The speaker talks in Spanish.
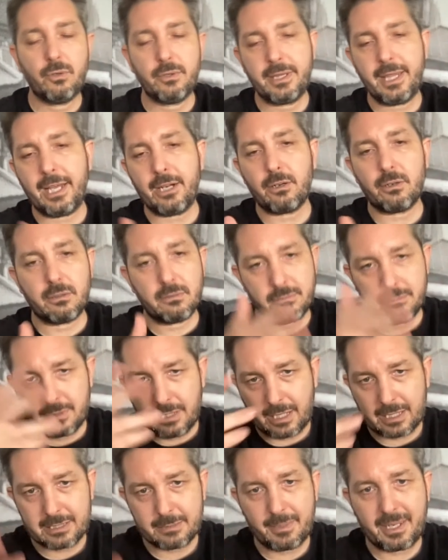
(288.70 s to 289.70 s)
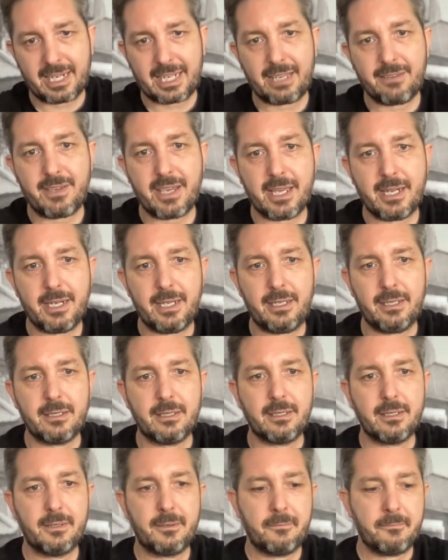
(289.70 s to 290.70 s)
hoy día no, la semana que viene,
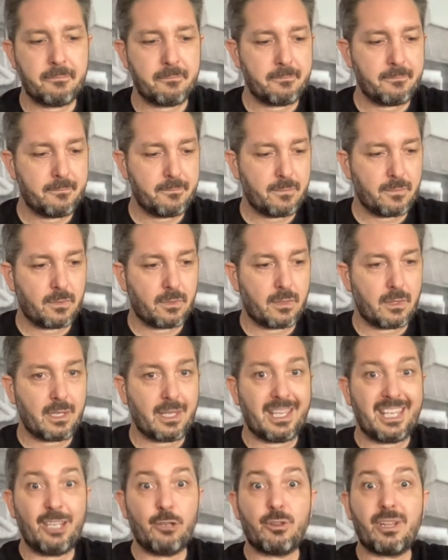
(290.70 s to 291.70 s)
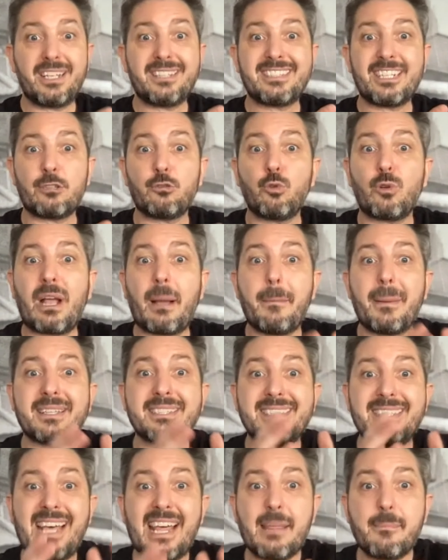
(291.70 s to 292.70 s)
y utilizar tu
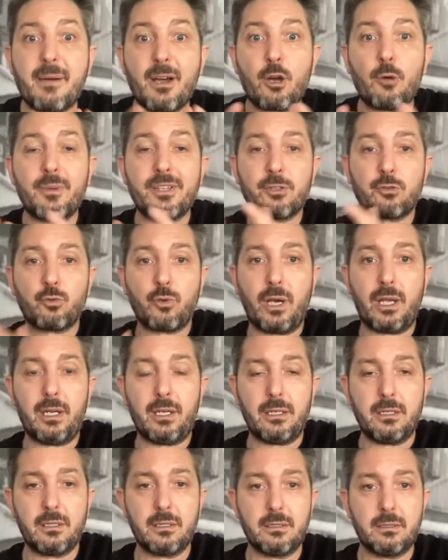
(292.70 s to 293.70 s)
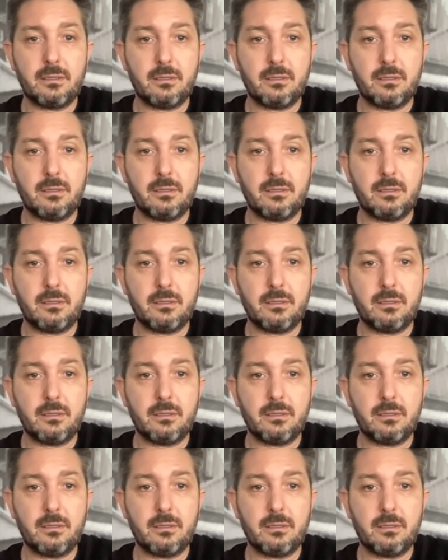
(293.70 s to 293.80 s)
capacidad de pago mensual.